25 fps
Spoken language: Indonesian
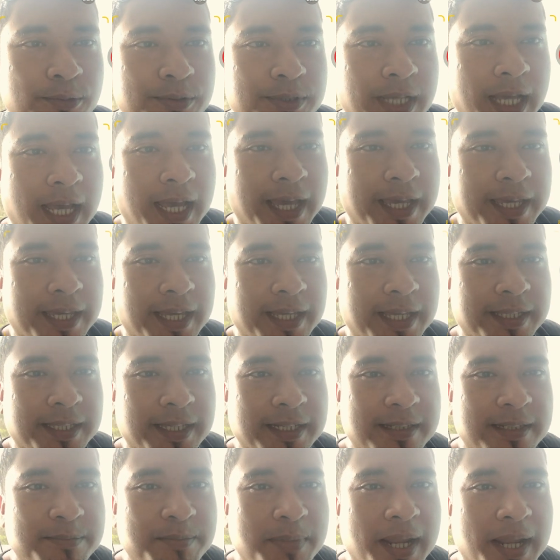cahayanya
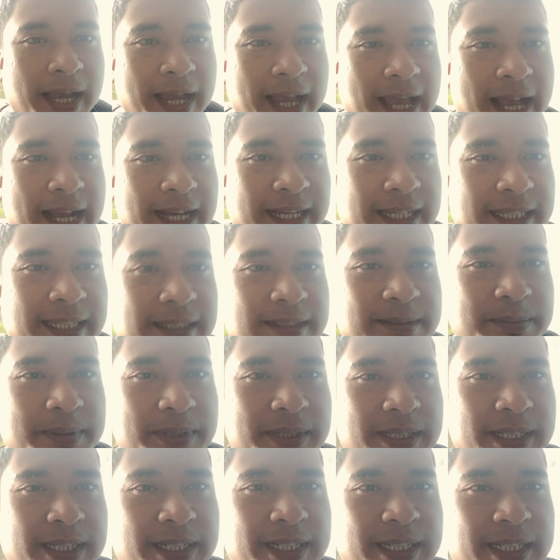di dibelakangi
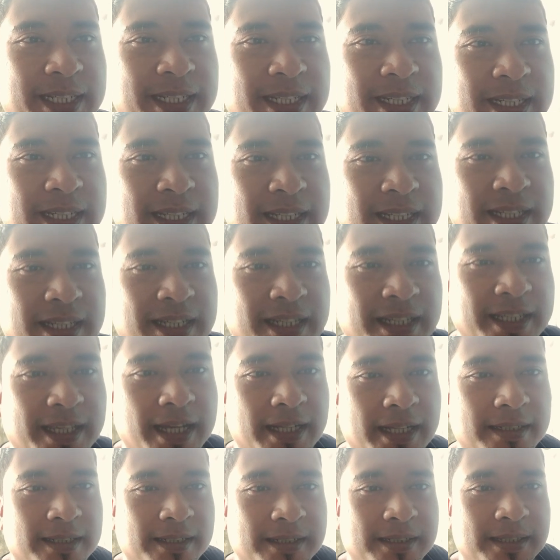seperti ini.
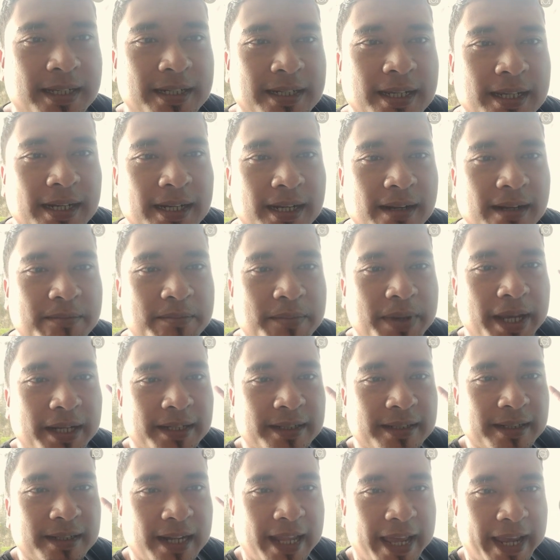Yang terjadi adalah
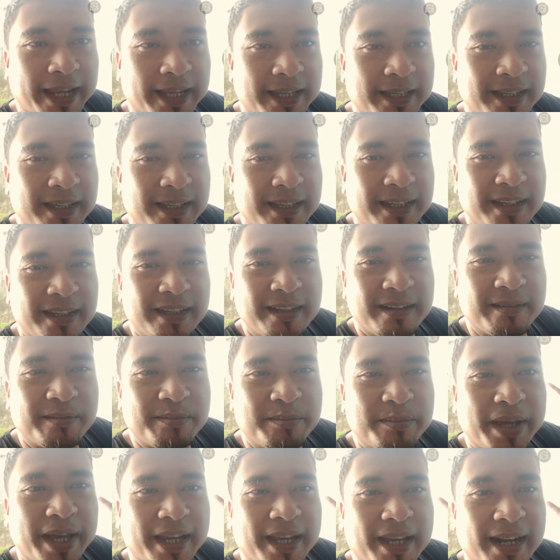backlight,
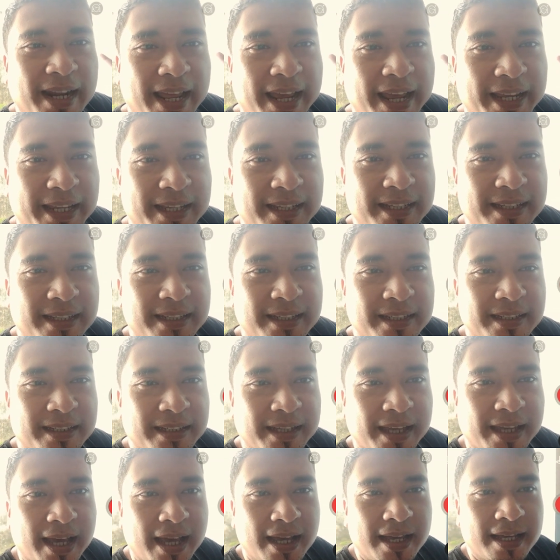backlight
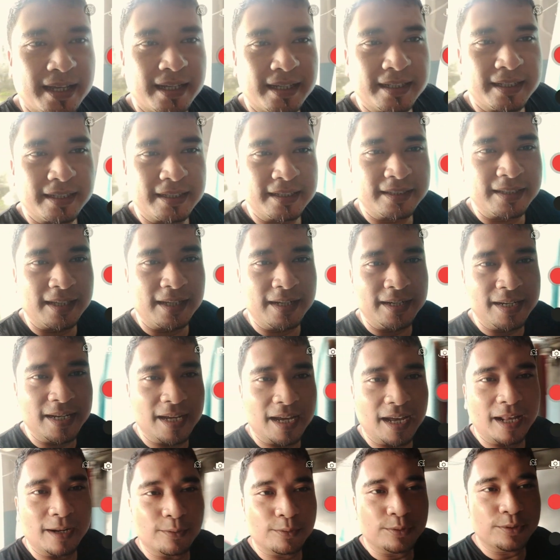ya. Jadi
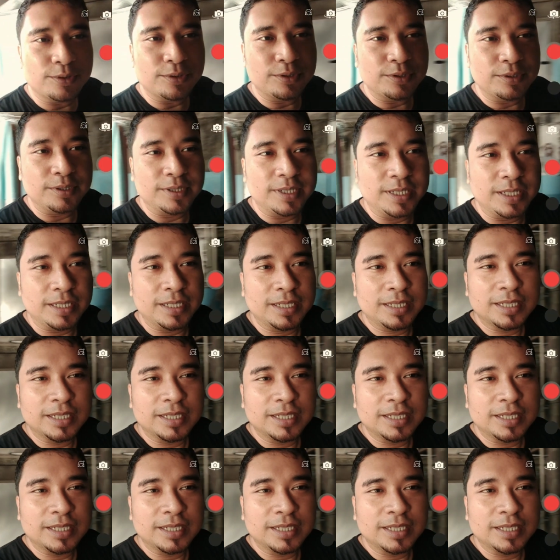harus di